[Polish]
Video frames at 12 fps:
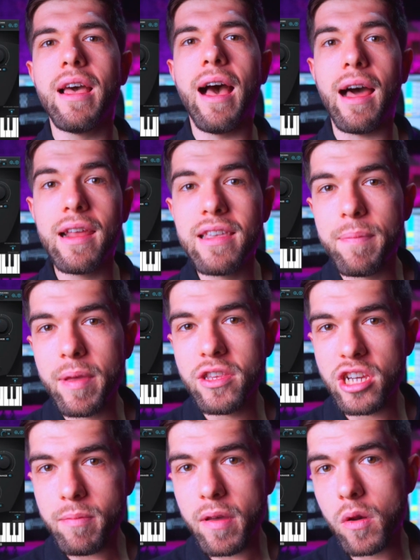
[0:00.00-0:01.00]
ale nie
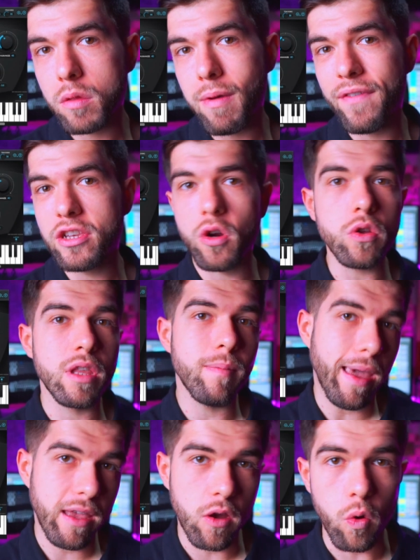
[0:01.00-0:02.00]
będziemy rozmawiać o tym
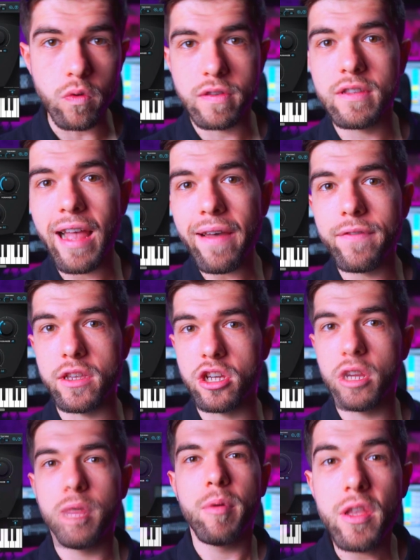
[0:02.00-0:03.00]
jak go ustawić,
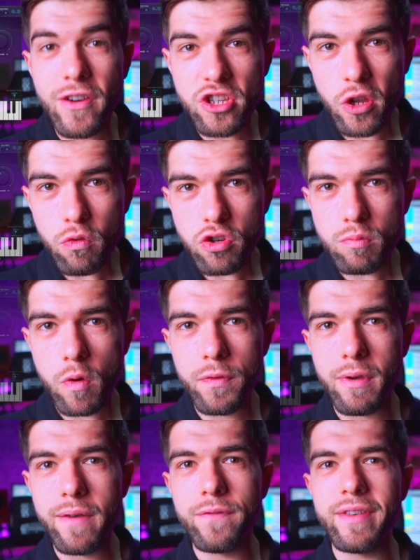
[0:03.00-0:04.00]
ponieważ to już
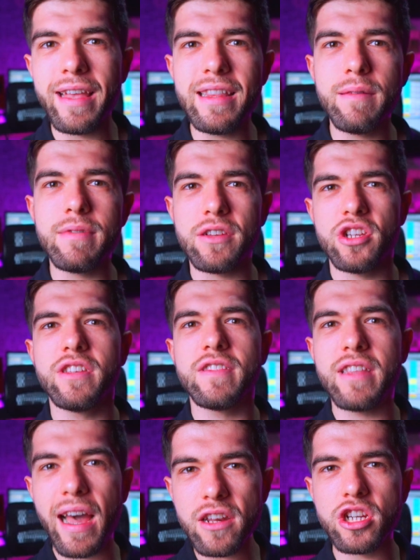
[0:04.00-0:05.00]
omówiłem w jednym z naszych
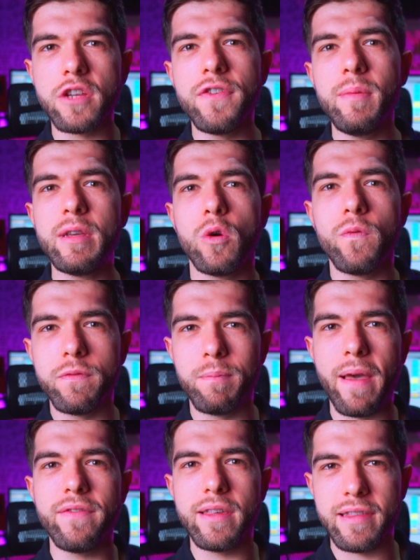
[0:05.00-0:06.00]
starszych filmików,
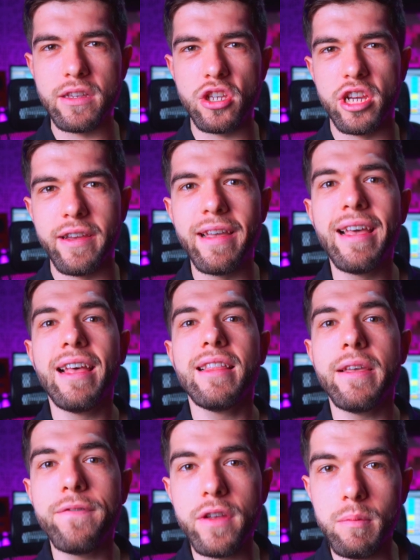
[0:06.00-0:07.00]
pewnie znajdziecie
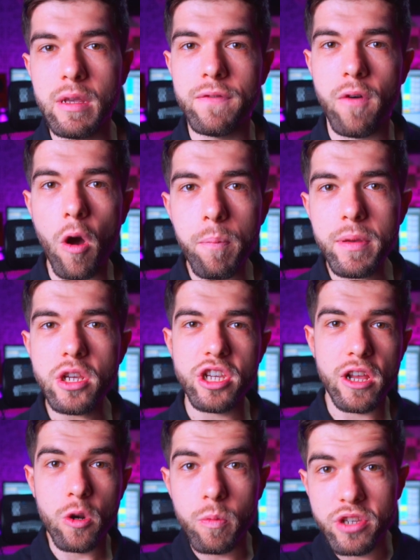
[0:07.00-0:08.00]
ten filmik w
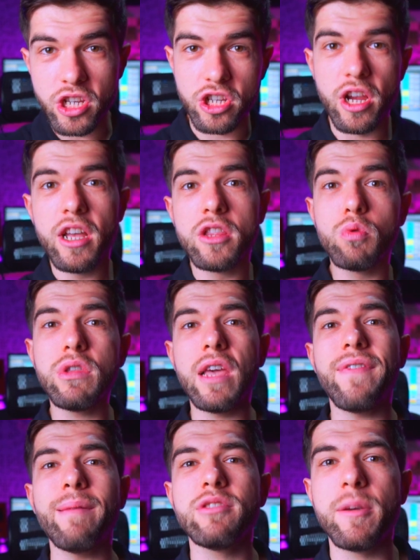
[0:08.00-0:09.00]
opisie lub gdzieś tutaj
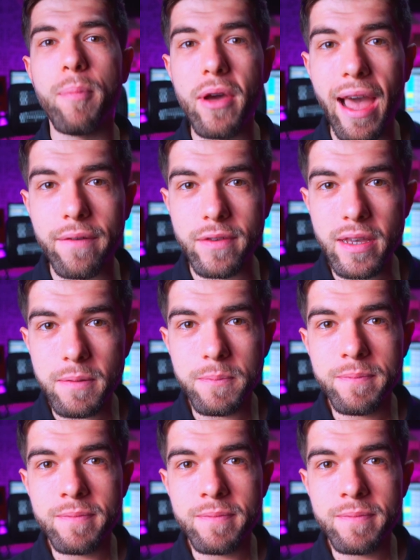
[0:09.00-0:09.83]
wam się pojawi.